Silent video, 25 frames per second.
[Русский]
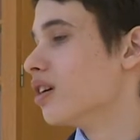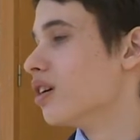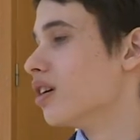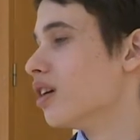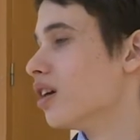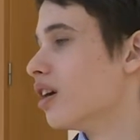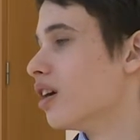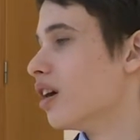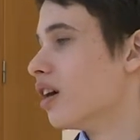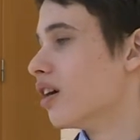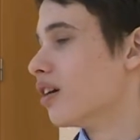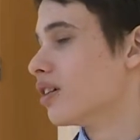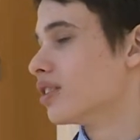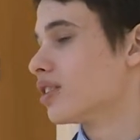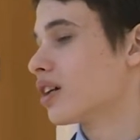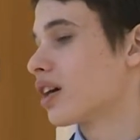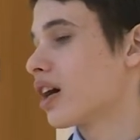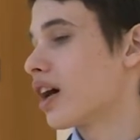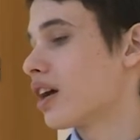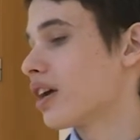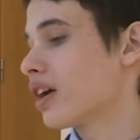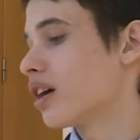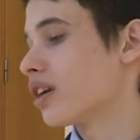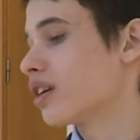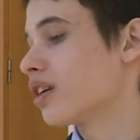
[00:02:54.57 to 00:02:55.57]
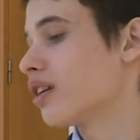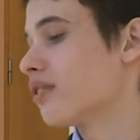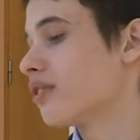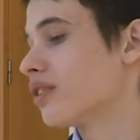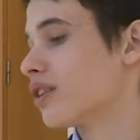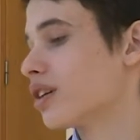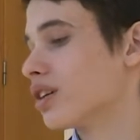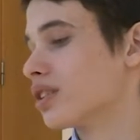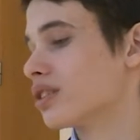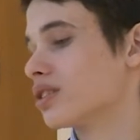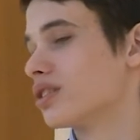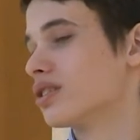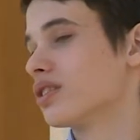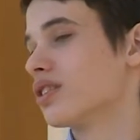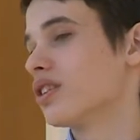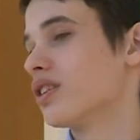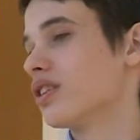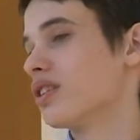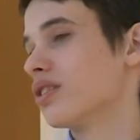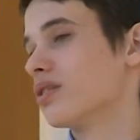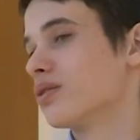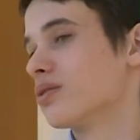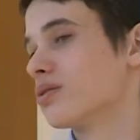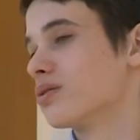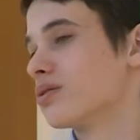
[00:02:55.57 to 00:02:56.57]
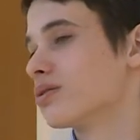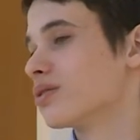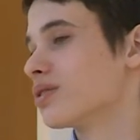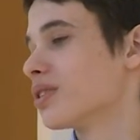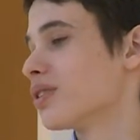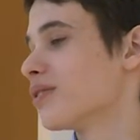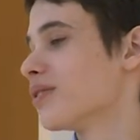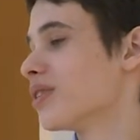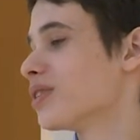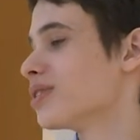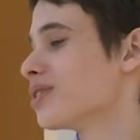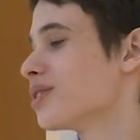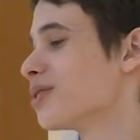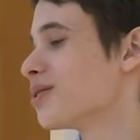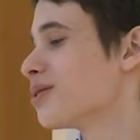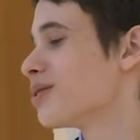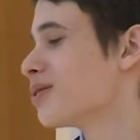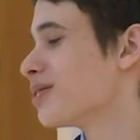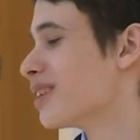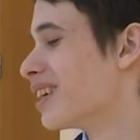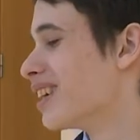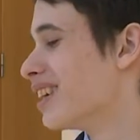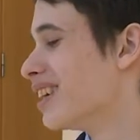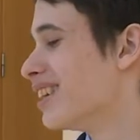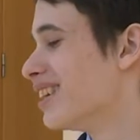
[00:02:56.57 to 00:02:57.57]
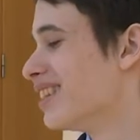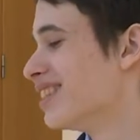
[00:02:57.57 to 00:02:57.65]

а, такая ярко выраженная, ну, соответственно, туда.